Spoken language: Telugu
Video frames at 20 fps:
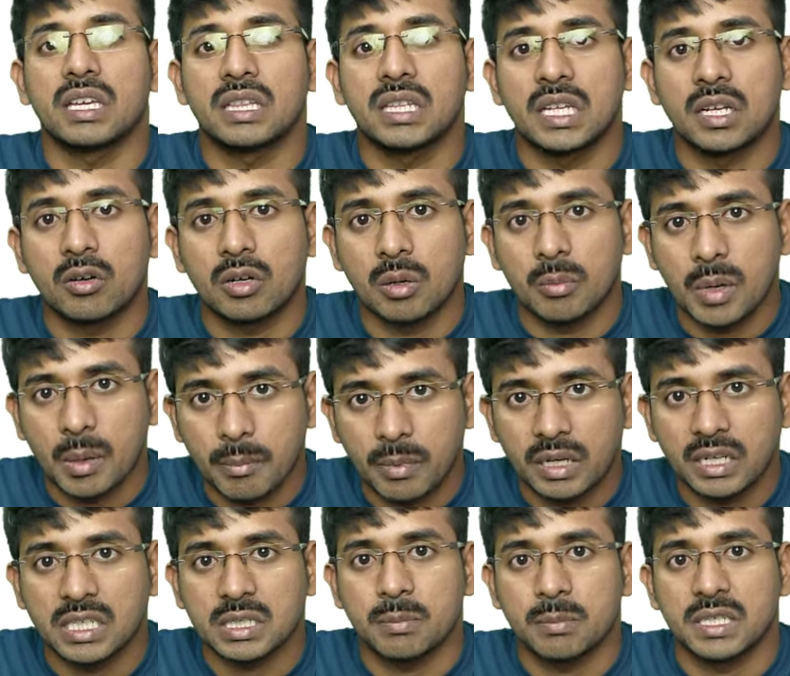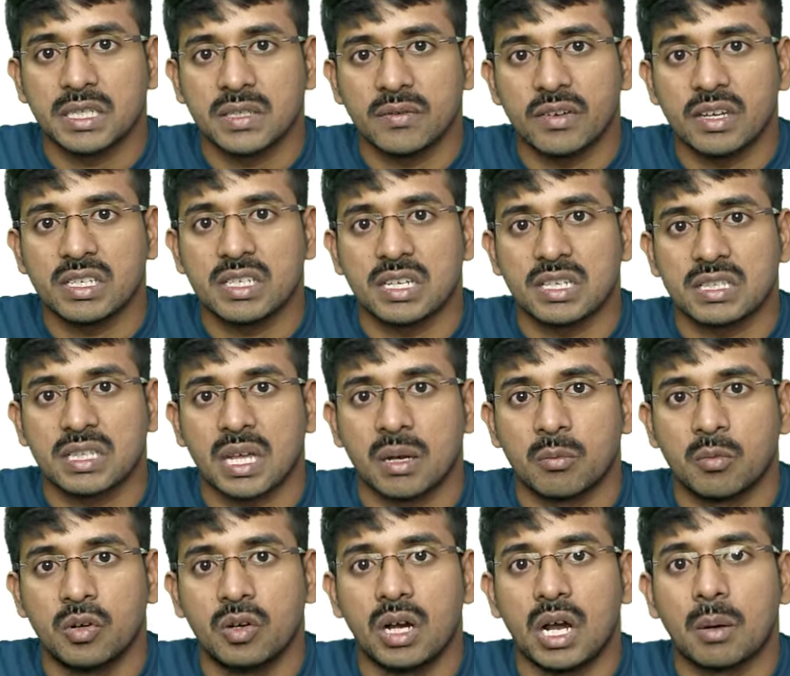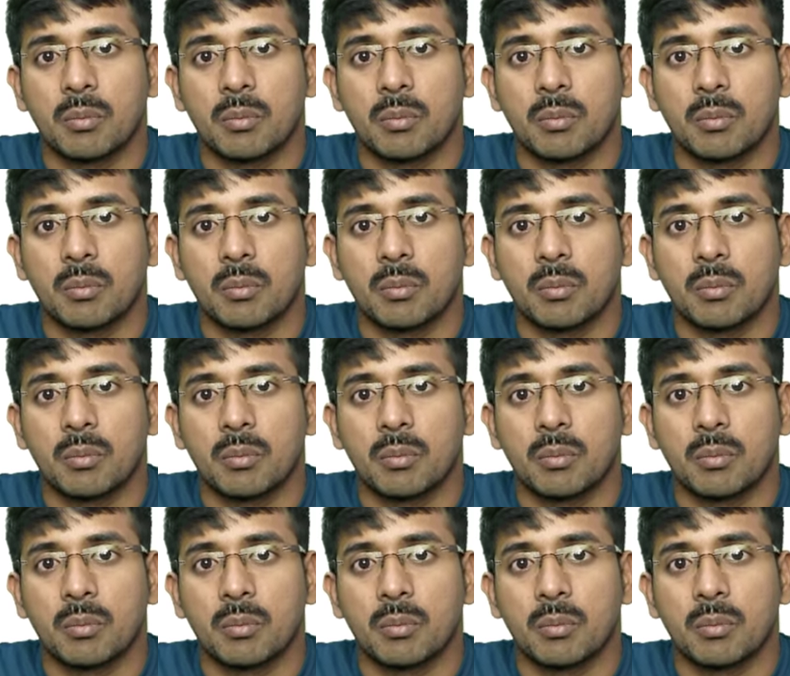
ఏదైనా ఒక మెంబర్కి స్పెసిఫై చేస్తామో